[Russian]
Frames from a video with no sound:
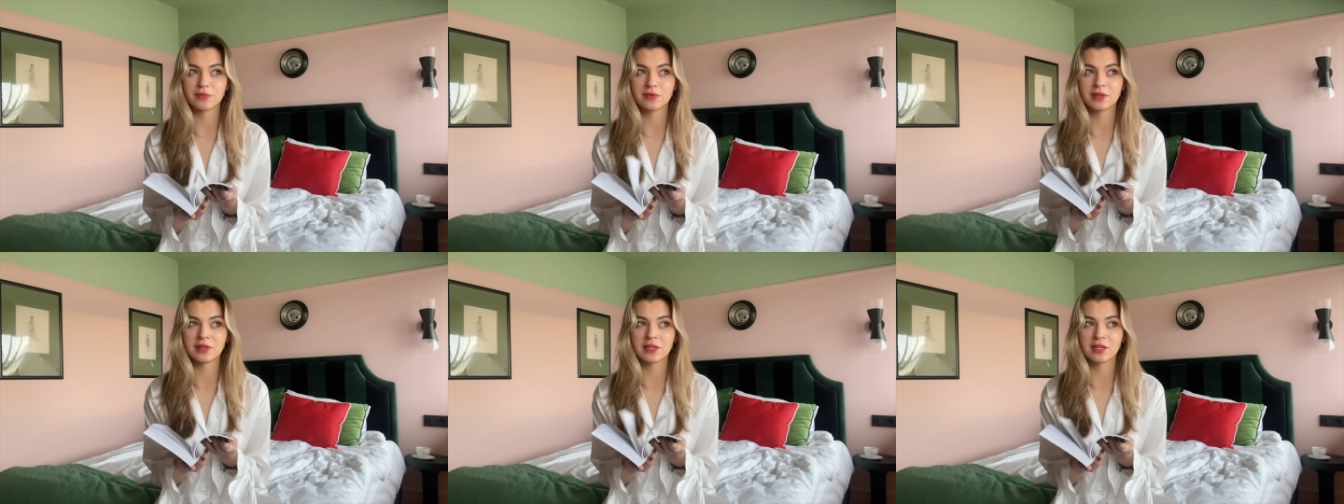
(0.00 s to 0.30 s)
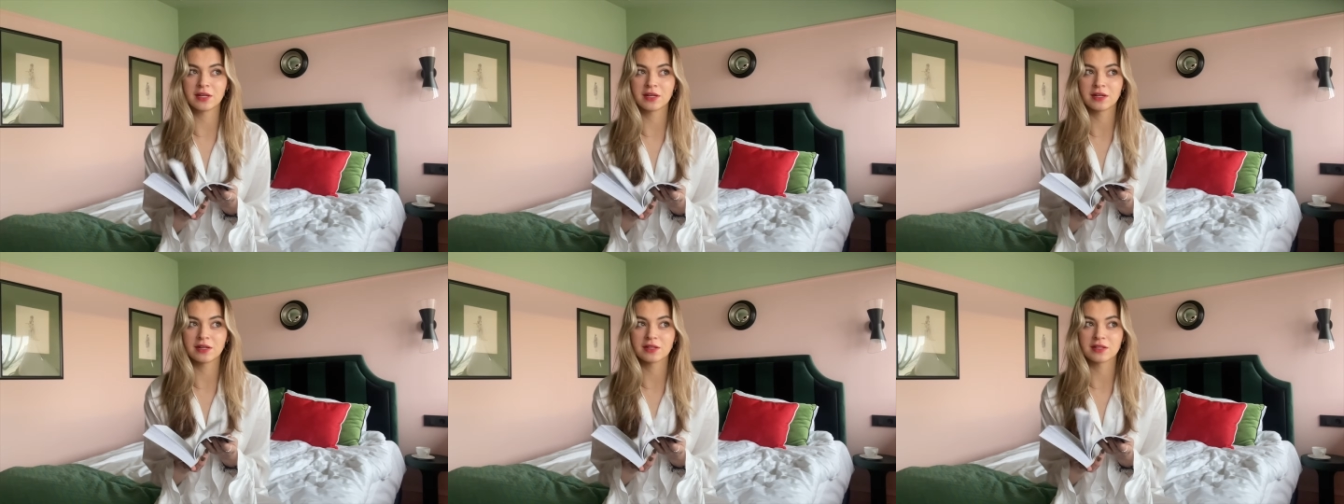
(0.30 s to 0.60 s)

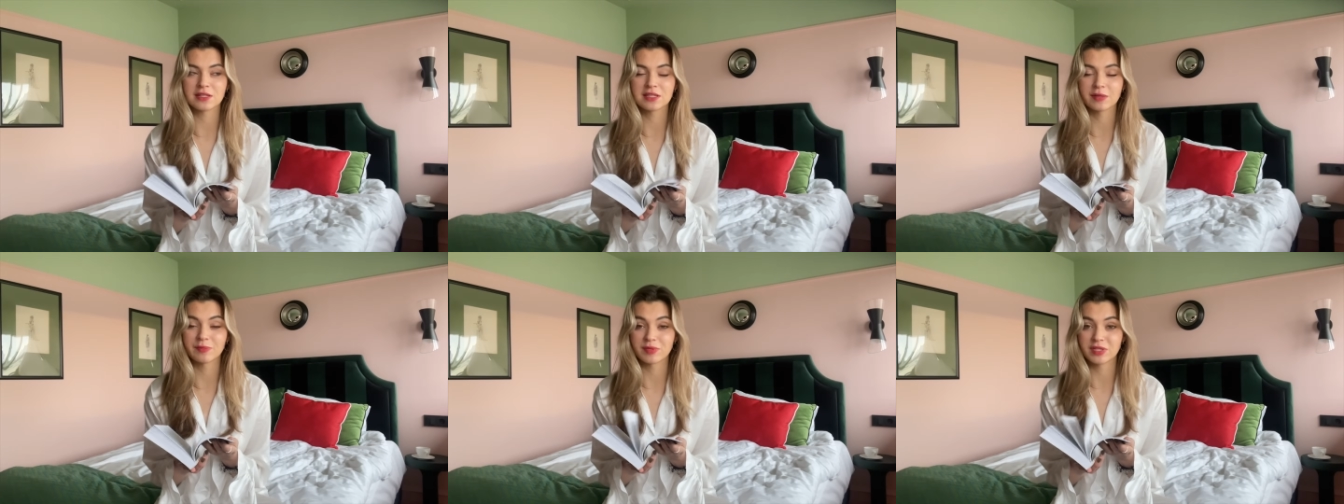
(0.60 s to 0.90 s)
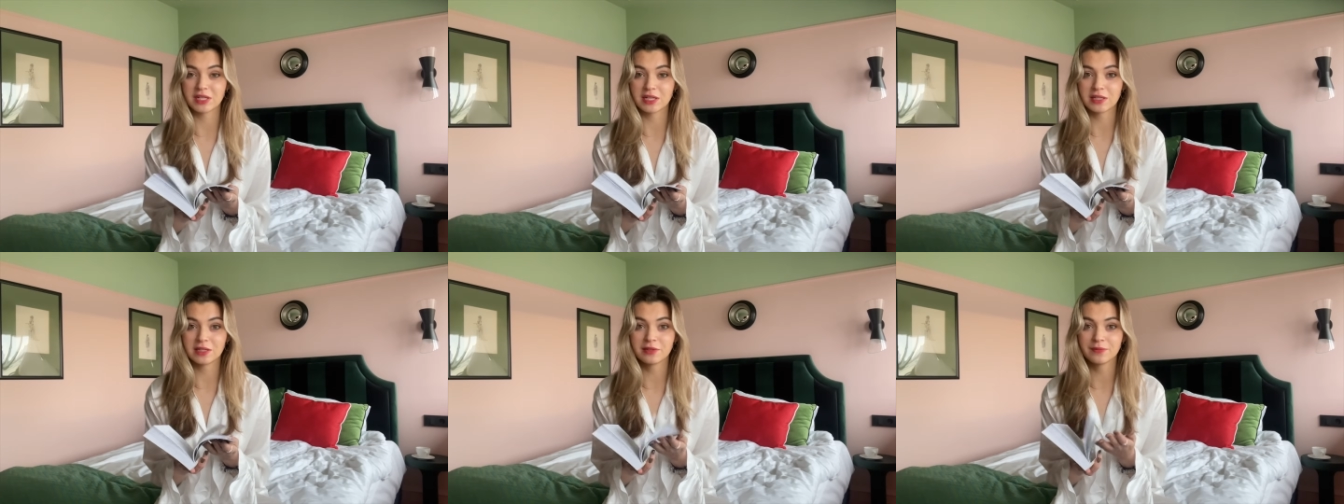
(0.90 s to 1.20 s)
на
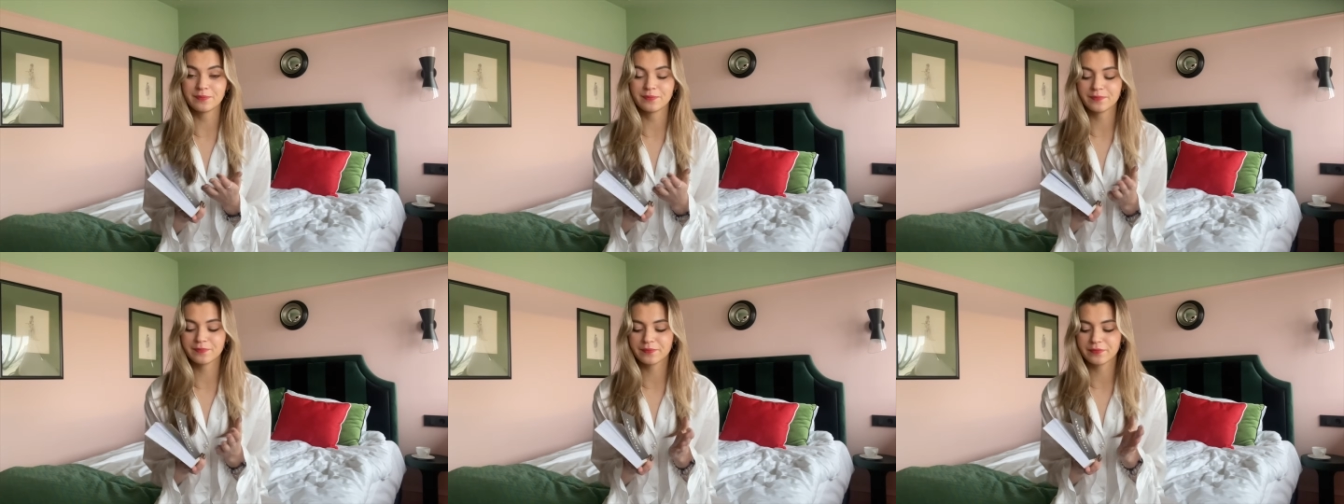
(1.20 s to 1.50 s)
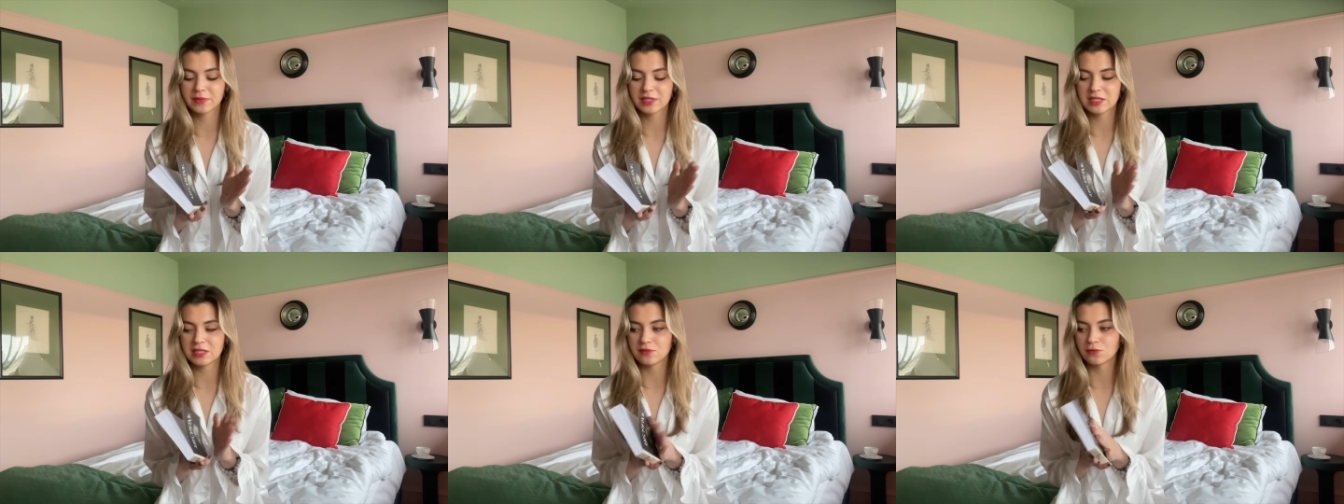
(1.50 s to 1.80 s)
Сапсан,
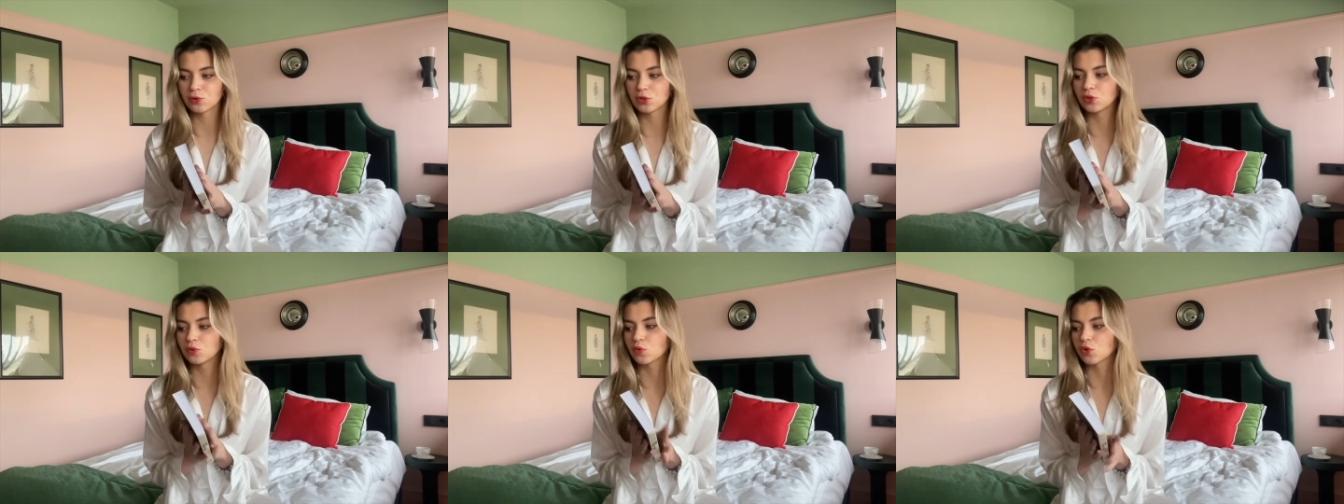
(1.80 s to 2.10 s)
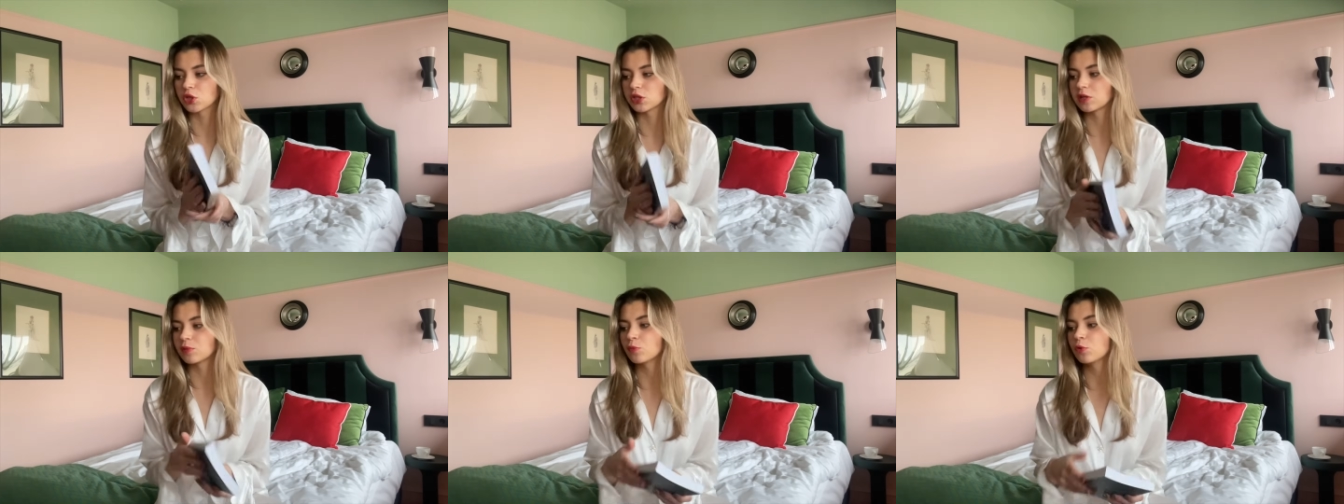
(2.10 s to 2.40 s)
сегодня
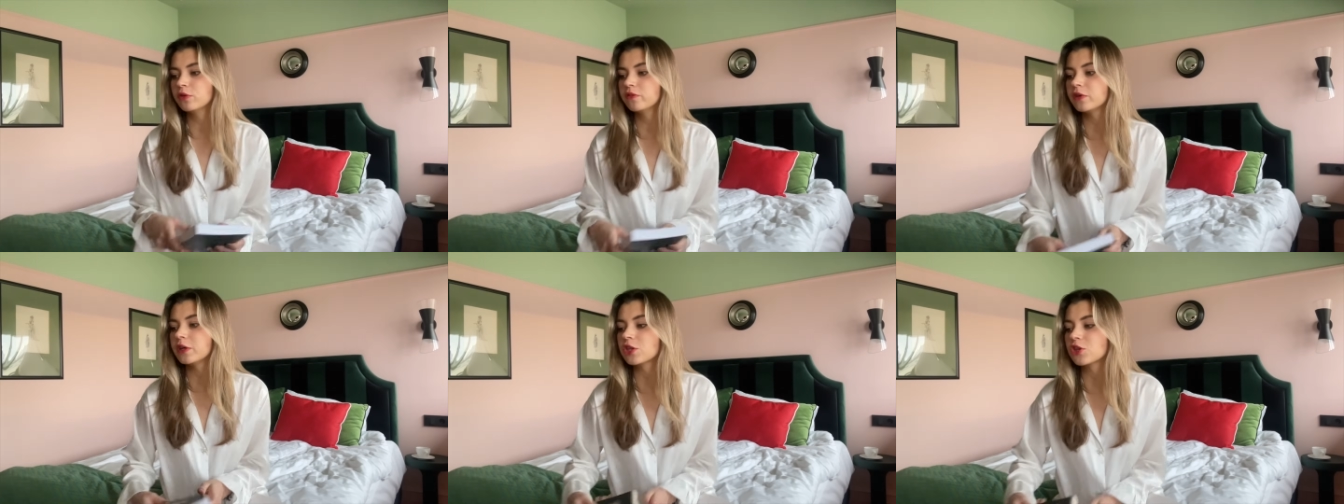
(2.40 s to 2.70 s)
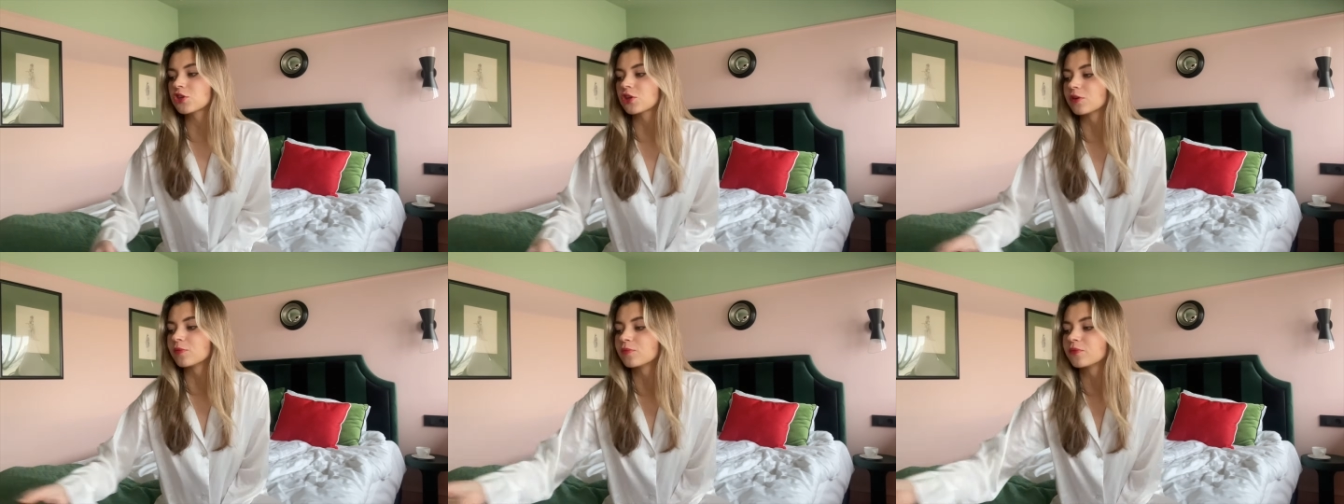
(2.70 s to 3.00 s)
уже домой
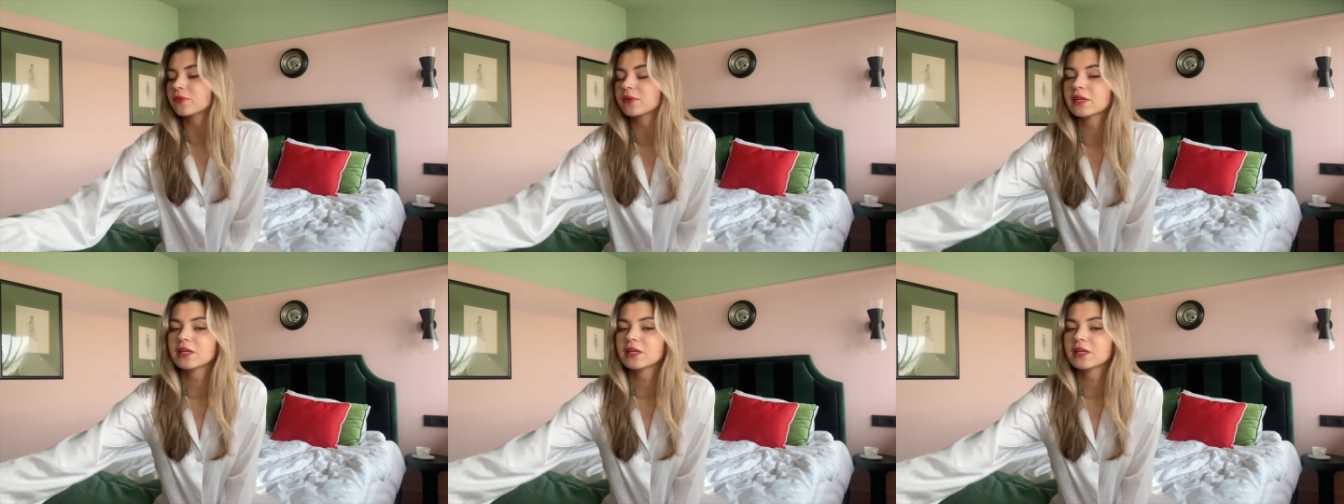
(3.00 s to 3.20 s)
вечером.